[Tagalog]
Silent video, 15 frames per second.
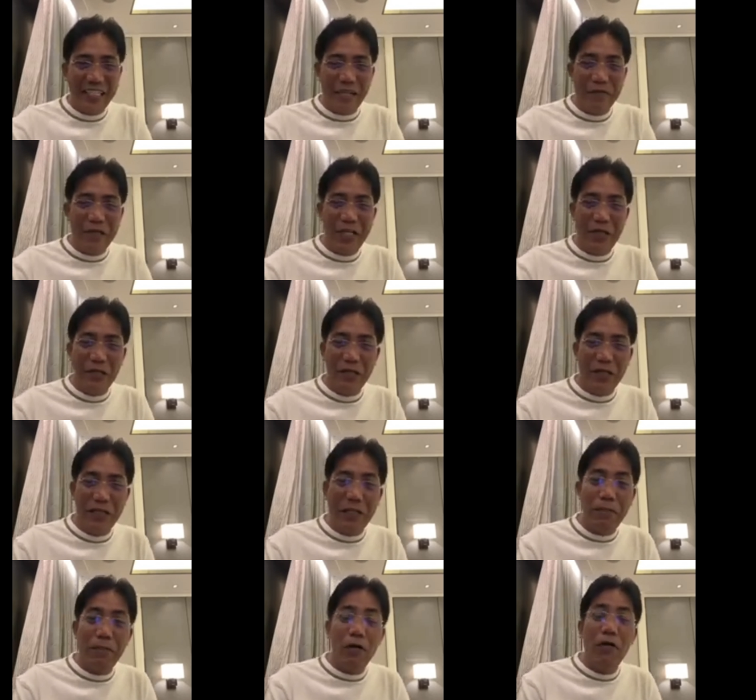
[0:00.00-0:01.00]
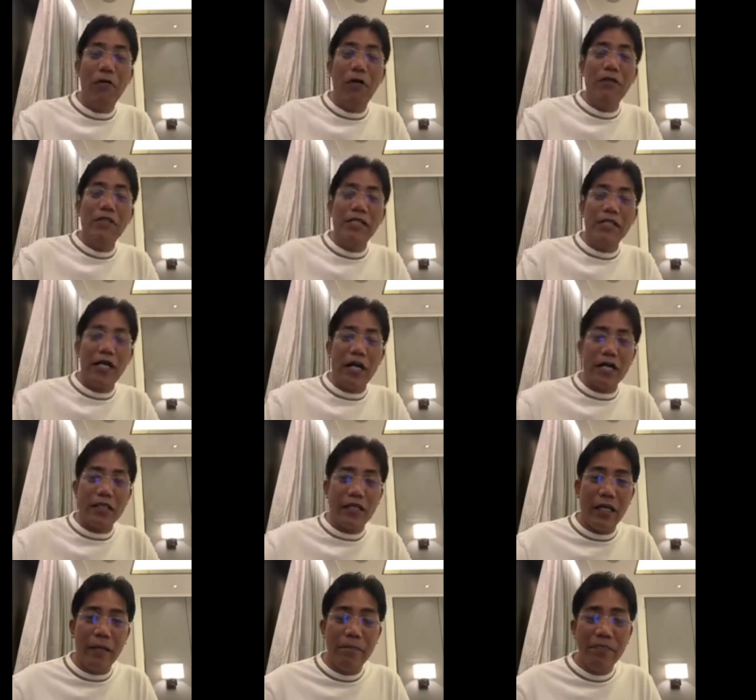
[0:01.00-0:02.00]
Sabi ni Yuri, diploma o
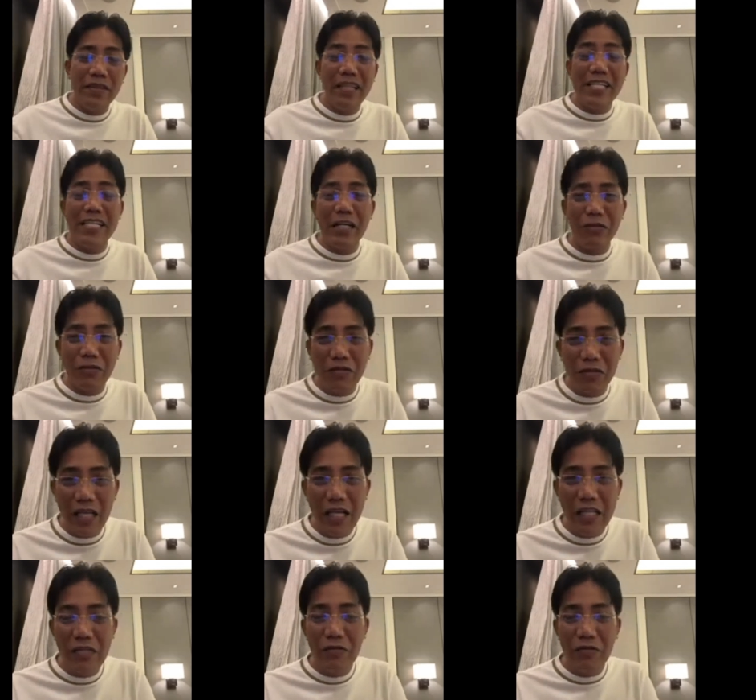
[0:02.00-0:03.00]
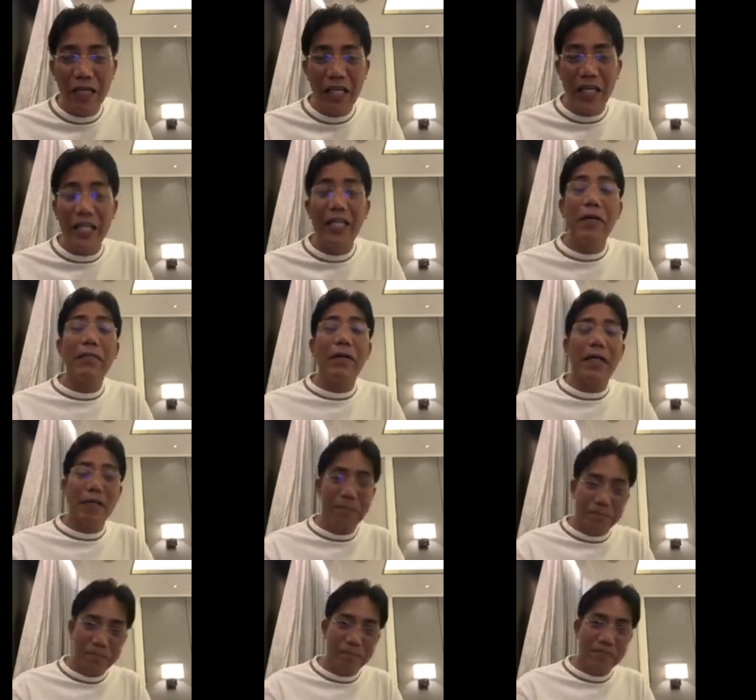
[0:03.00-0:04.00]
diskarte. Nasagot ko na yan, Yuri, kanina
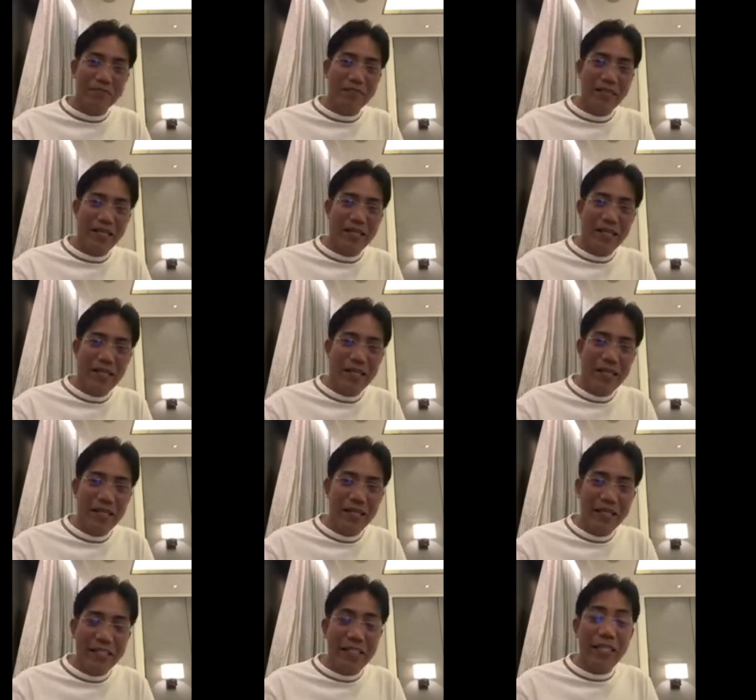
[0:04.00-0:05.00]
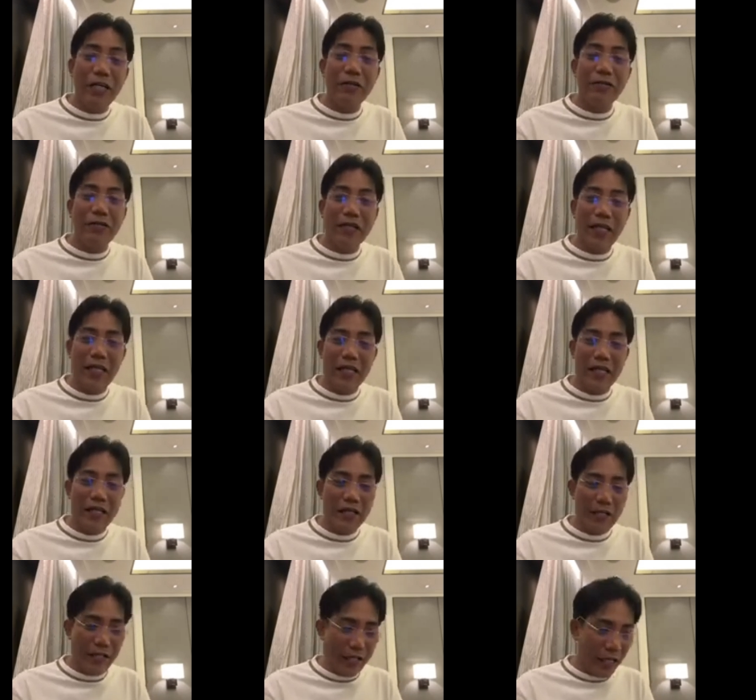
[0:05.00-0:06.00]
pa. Sinagot ko na yan.
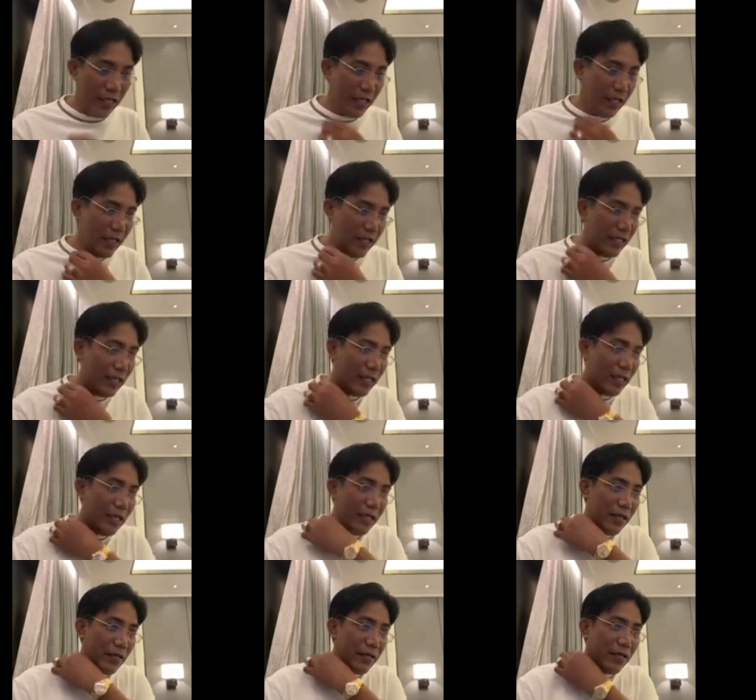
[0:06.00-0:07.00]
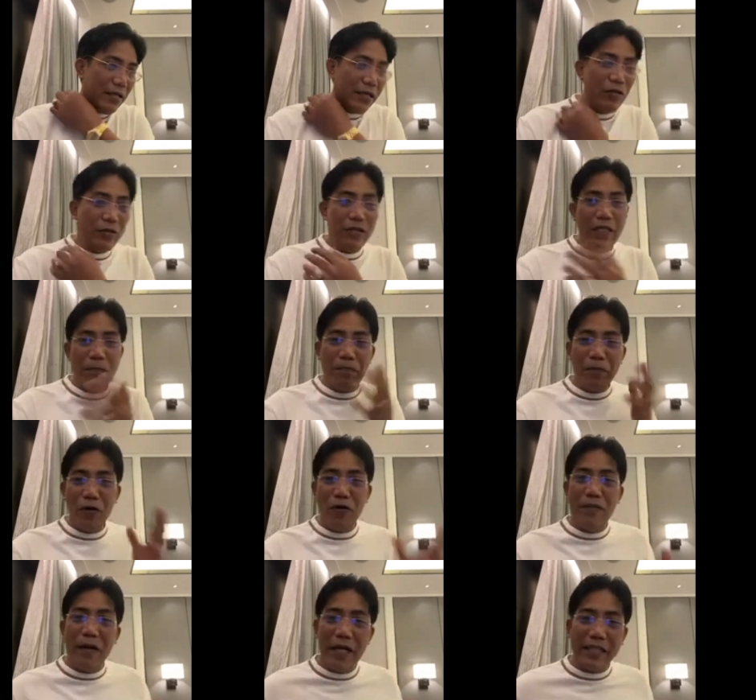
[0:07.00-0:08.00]
Okay. Yung
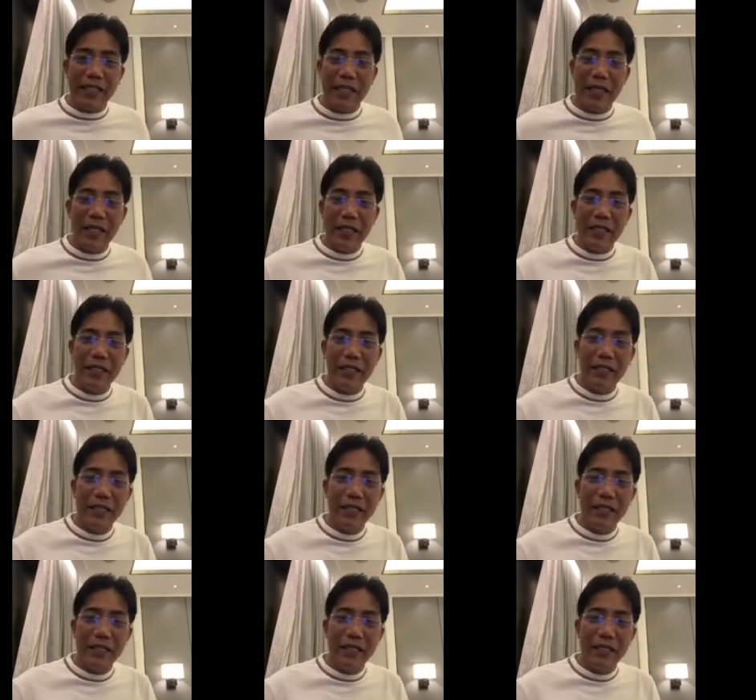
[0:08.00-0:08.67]
diploma kasi,